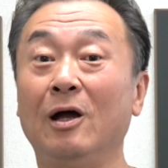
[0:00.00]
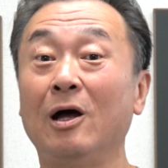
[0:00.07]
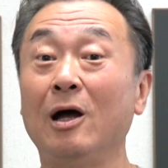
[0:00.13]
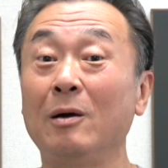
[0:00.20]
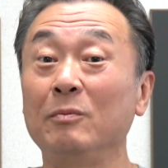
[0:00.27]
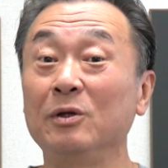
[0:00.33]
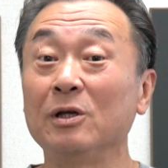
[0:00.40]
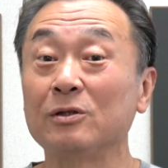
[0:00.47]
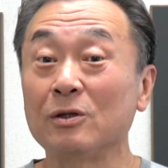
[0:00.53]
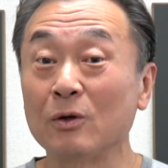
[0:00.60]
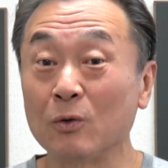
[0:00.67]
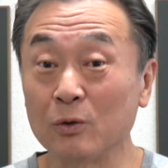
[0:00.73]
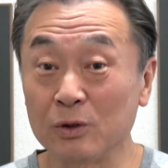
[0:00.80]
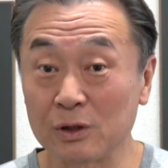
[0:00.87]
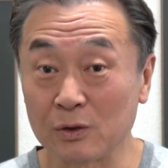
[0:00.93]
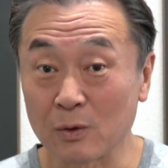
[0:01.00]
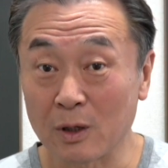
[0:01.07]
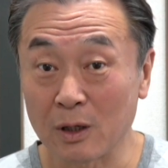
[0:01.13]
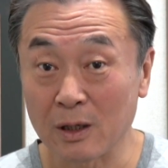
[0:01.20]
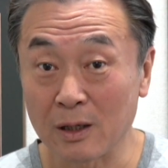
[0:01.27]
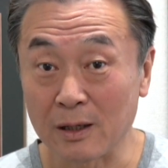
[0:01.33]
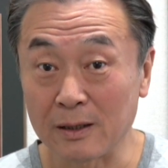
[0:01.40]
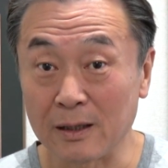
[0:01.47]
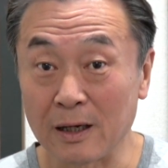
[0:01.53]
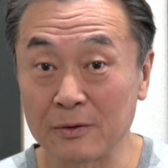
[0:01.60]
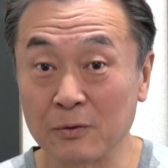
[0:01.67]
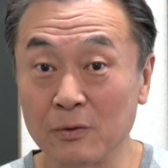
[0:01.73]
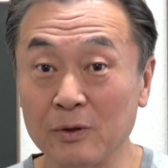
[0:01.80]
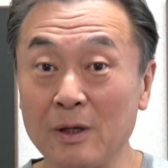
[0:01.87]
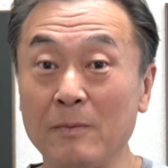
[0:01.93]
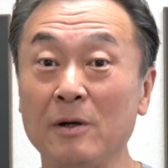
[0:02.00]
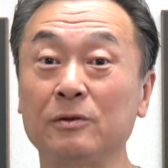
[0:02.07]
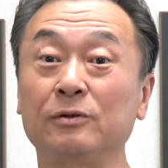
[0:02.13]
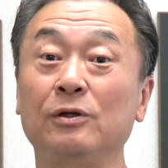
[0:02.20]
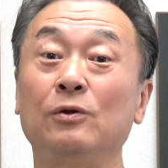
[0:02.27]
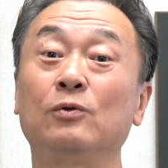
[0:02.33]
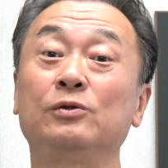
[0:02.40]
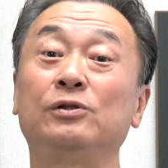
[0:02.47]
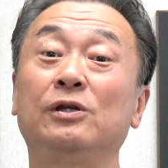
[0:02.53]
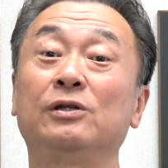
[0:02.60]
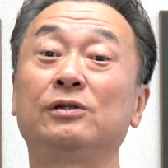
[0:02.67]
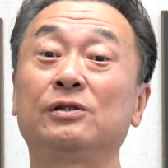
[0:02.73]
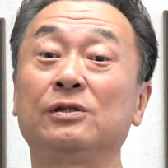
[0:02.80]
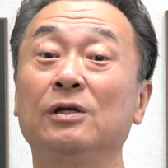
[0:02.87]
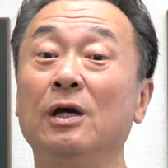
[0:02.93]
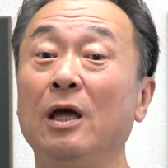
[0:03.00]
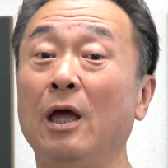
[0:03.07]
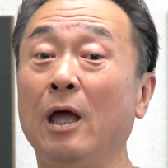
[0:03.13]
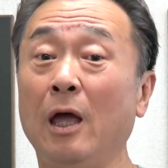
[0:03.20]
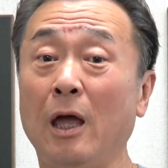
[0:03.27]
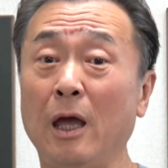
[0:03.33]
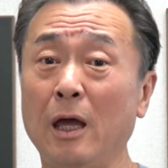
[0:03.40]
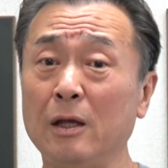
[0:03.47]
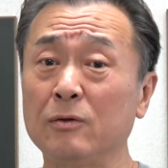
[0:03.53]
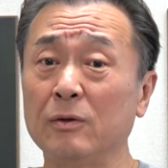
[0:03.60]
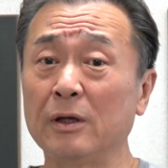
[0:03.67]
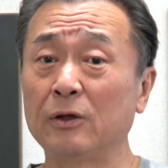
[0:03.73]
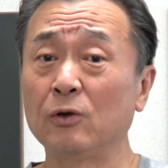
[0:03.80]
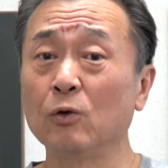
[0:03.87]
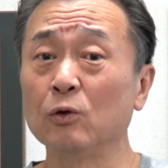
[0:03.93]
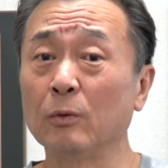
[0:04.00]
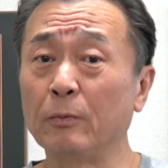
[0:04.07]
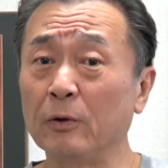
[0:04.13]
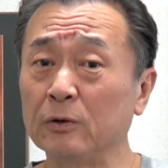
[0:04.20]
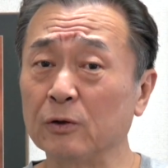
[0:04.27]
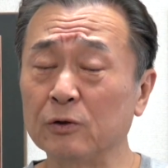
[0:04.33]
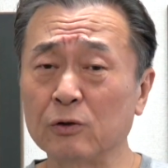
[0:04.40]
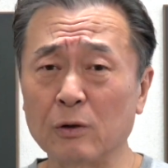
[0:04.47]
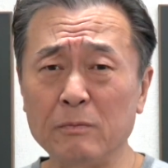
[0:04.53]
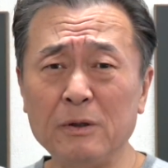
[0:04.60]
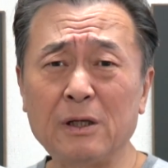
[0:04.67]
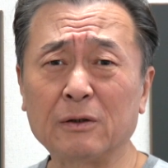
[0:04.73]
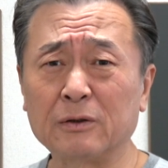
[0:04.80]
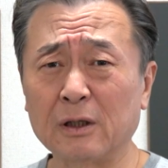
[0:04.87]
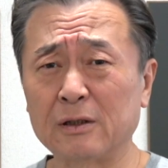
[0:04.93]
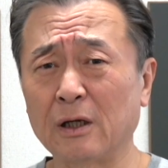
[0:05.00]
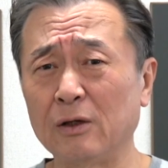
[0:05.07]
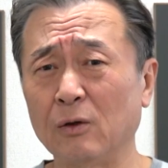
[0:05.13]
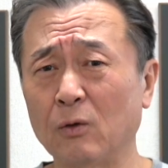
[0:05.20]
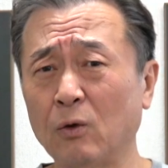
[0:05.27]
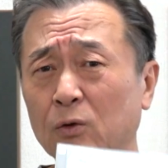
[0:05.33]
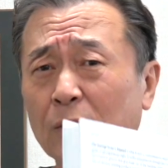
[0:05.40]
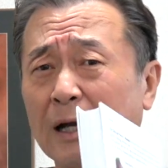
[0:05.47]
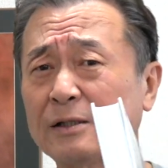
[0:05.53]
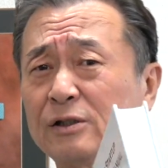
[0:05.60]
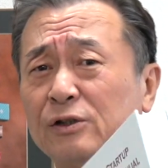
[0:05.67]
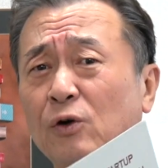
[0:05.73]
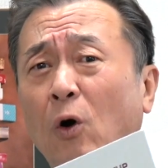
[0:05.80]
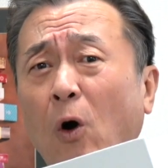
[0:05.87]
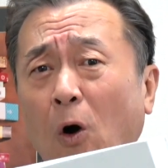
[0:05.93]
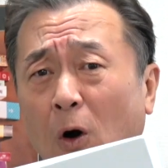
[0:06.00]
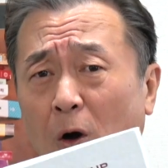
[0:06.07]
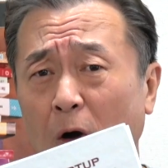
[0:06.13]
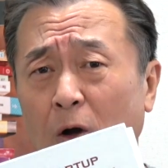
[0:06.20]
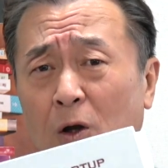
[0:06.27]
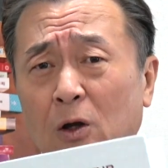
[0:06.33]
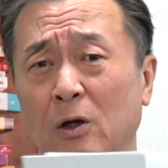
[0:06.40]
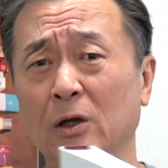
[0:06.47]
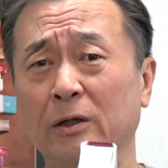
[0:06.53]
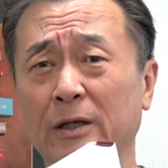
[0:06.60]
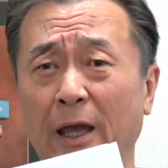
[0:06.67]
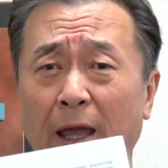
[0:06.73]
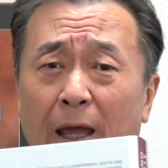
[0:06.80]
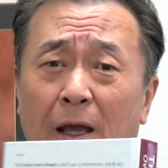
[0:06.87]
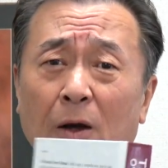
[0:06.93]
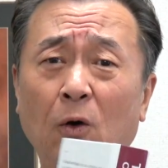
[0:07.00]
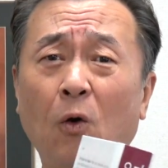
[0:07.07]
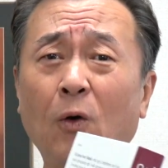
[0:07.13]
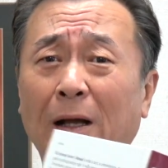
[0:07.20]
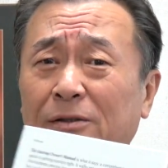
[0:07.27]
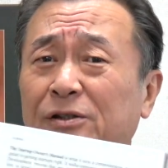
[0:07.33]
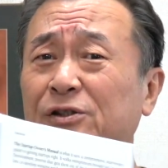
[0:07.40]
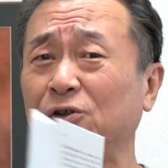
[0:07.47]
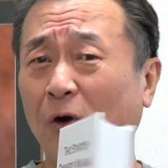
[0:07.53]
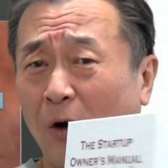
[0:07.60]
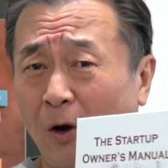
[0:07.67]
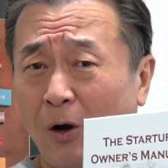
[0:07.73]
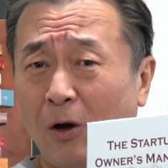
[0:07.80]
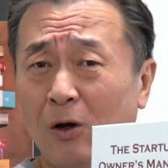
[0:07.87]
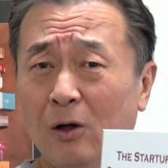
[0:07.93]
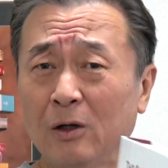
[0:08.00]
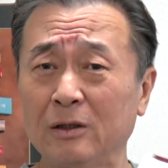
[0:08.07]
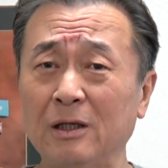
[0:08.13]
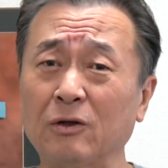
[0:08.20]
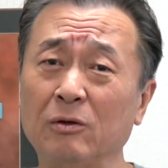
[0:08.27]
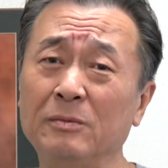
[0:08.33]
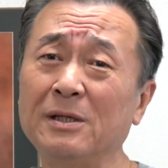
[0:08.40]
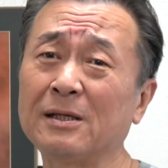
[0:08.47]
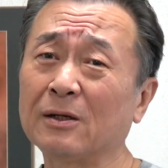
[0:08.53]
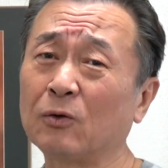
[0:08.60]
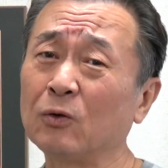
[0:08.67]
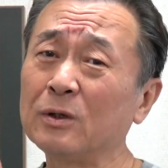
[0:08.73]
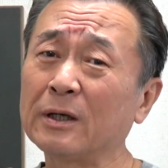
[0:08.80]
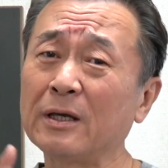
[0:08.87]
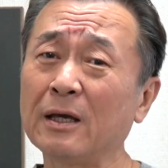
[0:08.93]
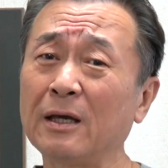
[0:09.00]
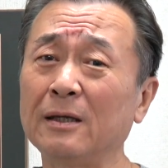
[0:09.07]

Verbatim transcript: あ皆さんこんにちはあの山癖洋次ですえっ、ー、とね今日のポイントちょっと見てくださいよこの熱い本ね本熱いでしょだけど皆さんこんな経